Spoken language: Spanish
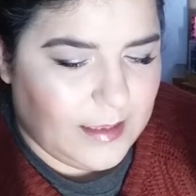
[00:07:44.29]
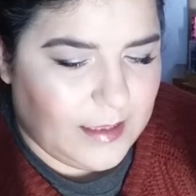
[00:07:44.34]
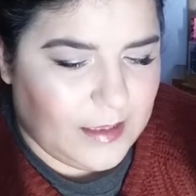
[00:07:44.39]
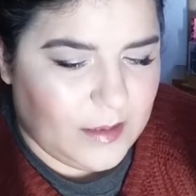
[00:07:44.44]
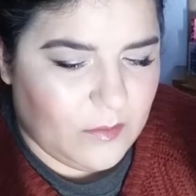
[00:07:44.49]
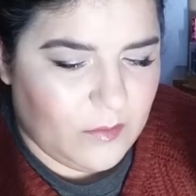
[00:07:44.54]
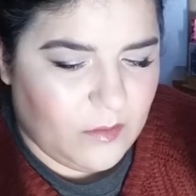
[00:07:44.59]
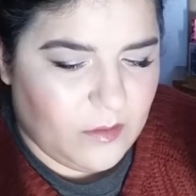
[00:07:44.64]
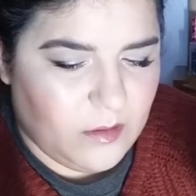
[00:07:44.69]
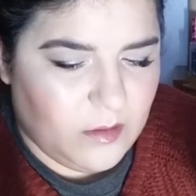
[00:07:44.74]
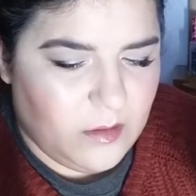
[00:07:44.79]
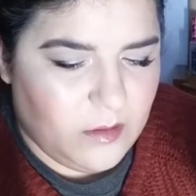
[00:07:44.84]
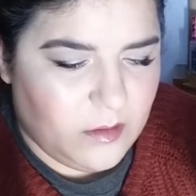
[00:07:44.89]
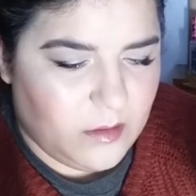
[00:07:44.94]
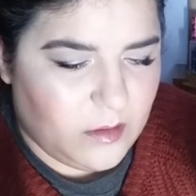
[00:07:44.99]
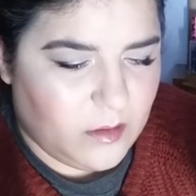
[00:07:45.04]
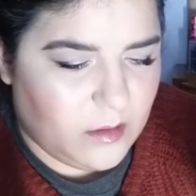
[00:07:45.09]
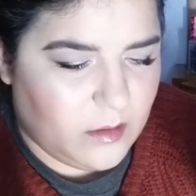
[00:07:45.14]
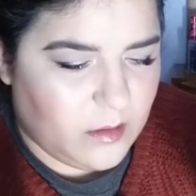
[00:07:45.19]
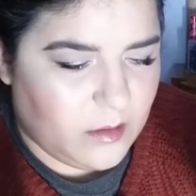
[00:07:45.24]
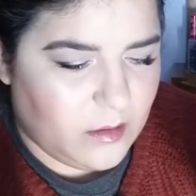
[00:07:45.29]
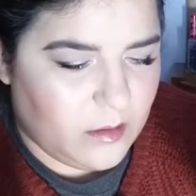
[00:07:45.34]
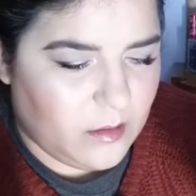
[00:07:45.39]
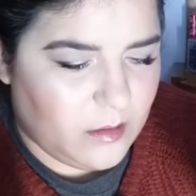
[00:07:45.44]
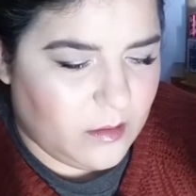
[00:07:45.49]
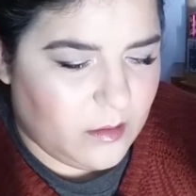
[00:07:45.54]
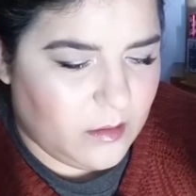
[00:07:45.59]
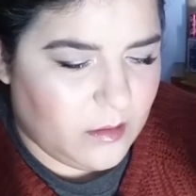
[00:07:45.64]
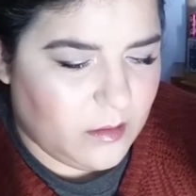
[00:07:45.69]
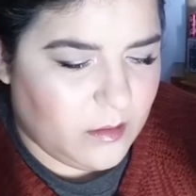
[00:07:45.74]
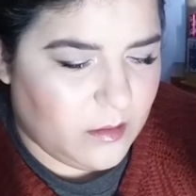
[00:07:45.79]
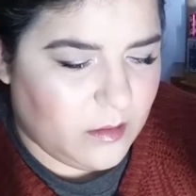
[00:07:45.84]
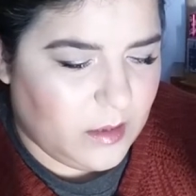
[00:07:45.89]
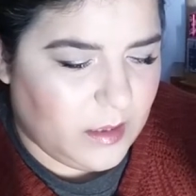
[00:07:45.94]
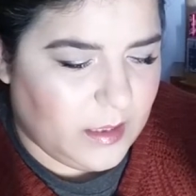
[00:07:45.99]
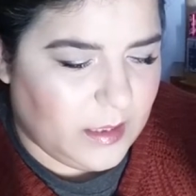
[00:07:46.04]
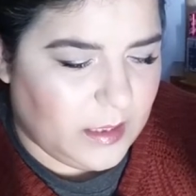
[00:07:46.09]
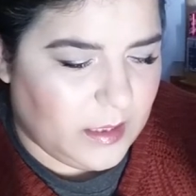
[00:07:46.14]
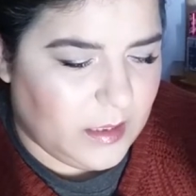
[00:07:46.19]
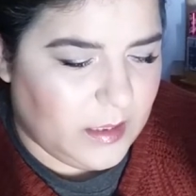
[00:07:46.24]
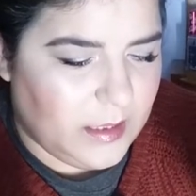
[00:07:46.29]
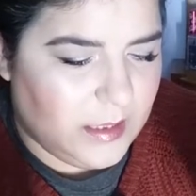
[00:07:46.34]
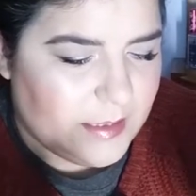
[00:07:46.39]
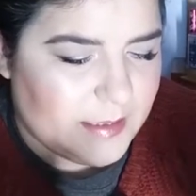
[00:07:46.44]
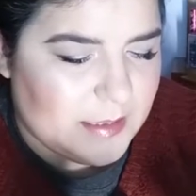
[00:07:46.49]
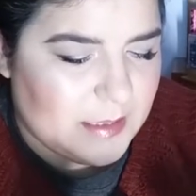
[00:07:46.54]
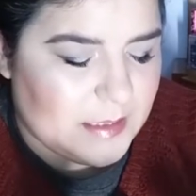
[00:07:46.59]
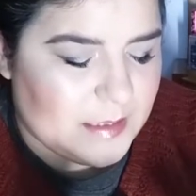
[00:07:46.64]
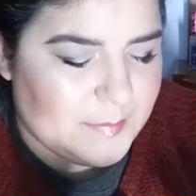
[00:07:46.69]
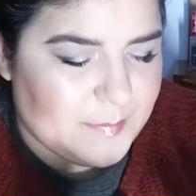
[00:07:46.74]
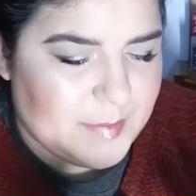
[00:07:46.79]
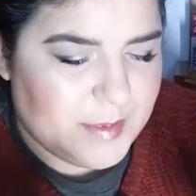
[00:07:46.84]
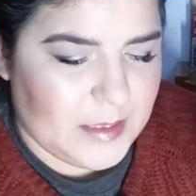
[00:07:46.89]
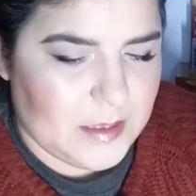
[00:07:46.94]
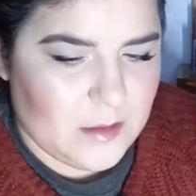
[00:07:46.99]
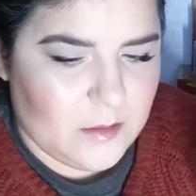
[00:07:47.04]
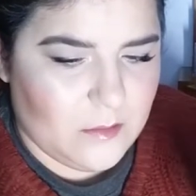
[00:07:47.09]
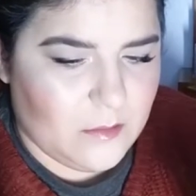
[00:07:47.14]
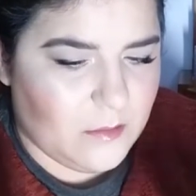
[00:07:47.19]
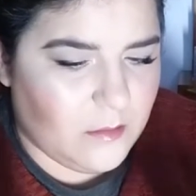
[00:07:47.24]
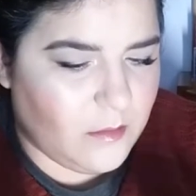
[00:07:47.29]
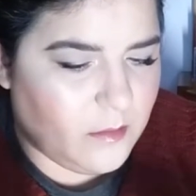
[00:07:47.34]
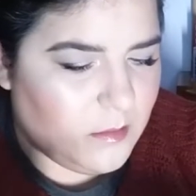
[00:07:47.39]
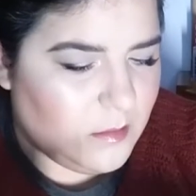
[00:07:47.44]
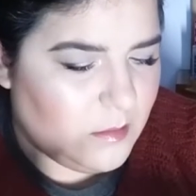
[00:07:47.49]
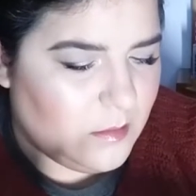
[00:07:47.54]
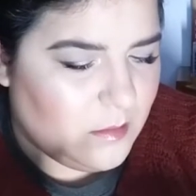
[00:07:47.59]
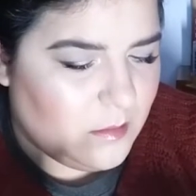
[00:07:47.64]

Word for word: Que es un color... ¿Qué era? Es expreso.